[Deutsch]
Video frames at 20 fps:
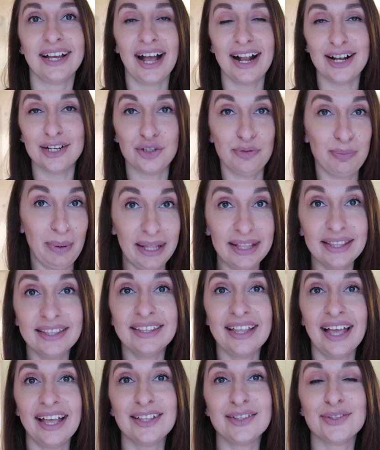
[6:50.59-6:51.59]
als
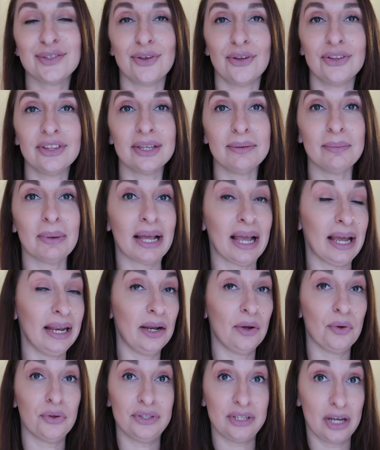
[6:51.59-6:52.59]
Spenden an, sondern man
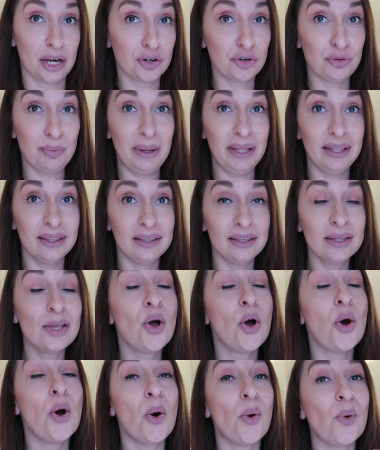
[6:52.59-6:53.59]
kann auch
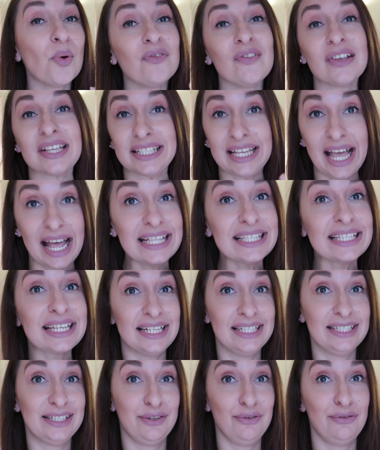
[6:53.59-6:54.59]
Sachspenden und was ganz,
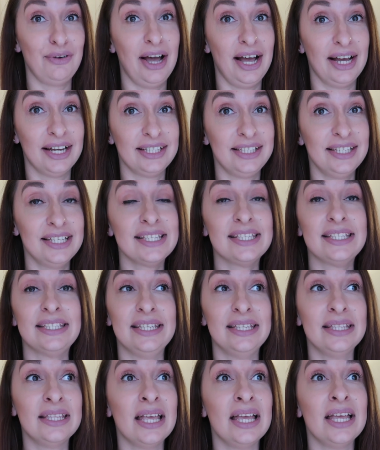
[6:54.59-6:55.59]
ganz gefragt ist,
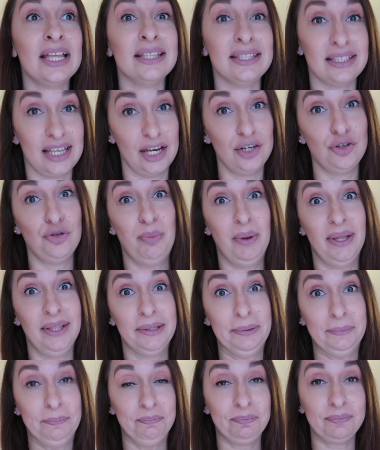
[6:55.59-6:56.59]
sind
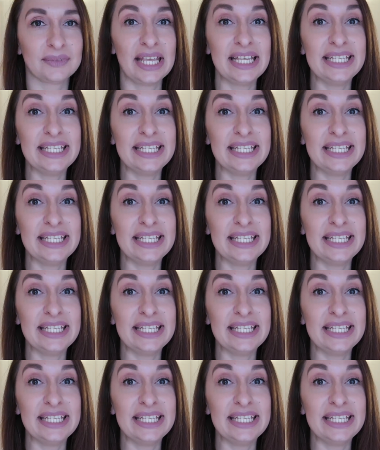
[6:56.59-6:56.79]
Zeitspenden.